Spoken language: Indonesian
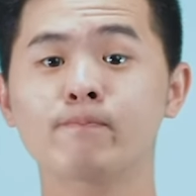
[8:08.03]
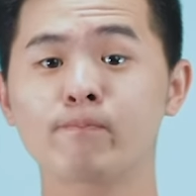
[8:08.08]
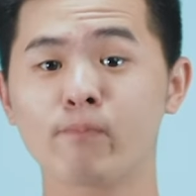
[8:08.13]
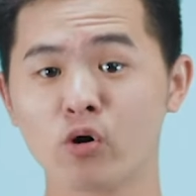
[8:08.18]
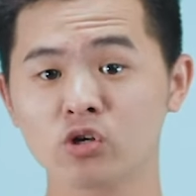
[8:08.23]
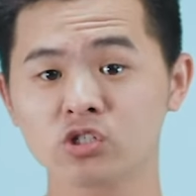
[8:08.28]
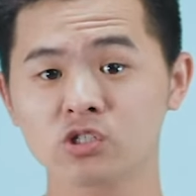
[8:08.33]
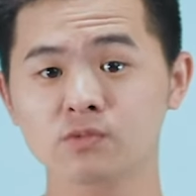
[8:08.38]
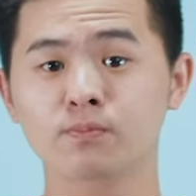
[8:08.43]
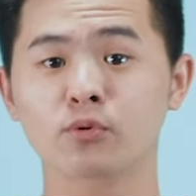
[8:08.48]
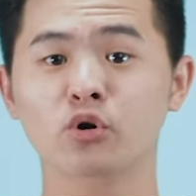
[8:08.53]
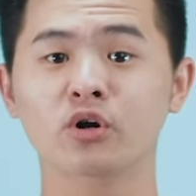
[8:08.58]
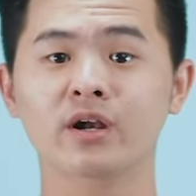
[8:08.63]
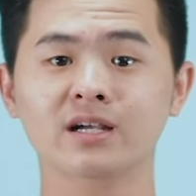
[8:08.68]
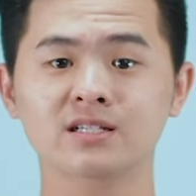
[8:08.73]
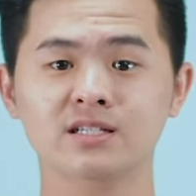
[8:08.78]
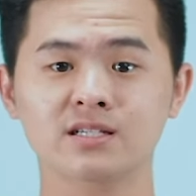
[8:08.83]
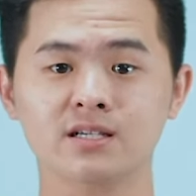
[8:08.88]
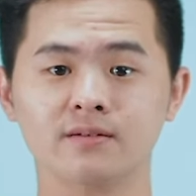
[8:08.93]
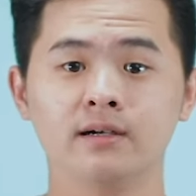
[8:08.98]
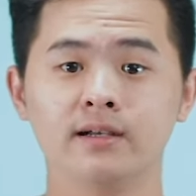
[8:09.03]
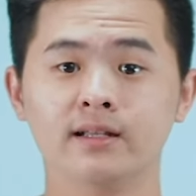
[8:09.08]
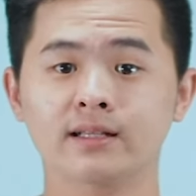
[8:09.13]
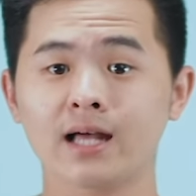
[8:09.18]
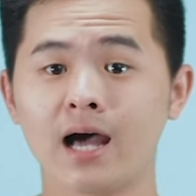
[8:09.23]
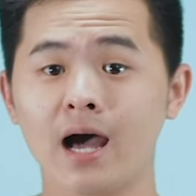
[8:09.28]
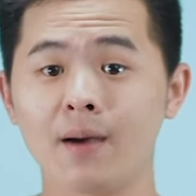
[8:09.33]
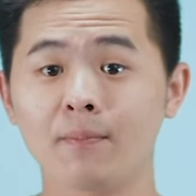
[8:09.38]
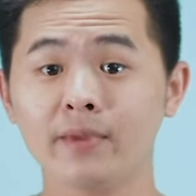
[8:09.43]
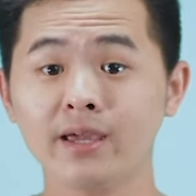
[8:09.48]
post production. Di
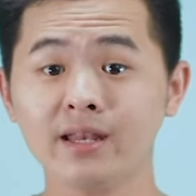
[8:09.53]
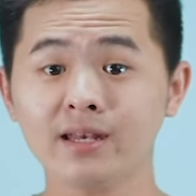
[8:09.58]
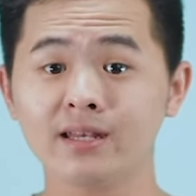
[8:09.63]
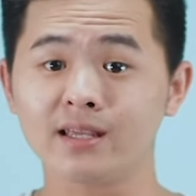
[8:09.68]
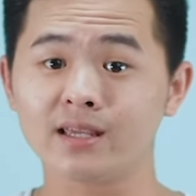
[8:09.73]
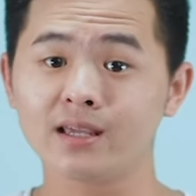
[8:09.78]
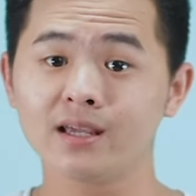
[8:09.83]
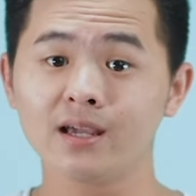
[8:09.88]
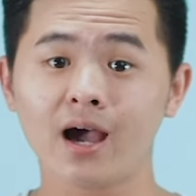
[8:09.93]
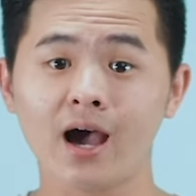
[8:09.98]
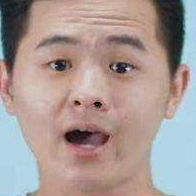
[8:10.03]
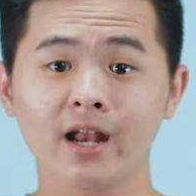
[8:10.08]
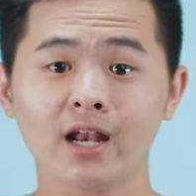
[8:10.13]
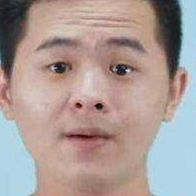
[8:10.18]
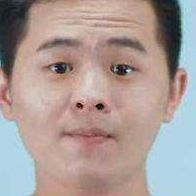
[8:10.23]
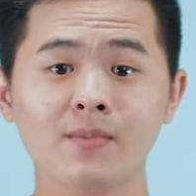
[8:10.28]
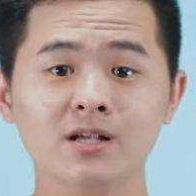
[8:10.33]
tahap ini ada